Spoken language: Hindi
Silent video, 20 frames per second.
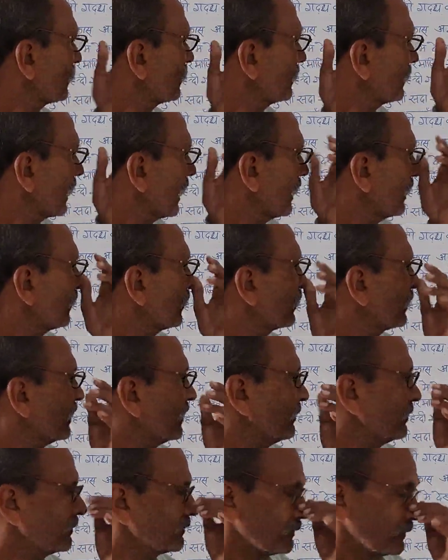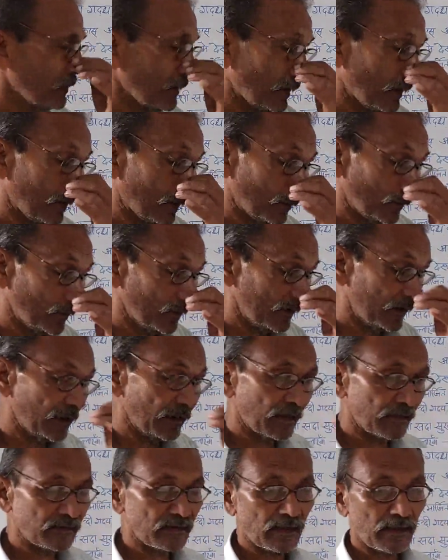उन्नायकों के और
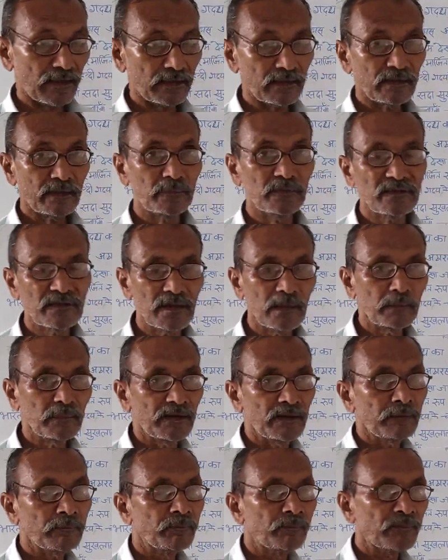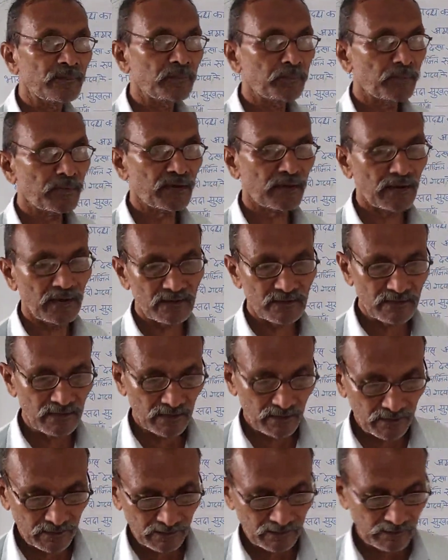उनकी रचना के विषय में प्रकाश
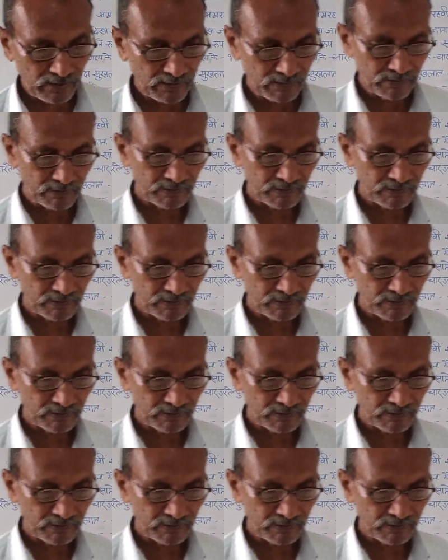डालेंगे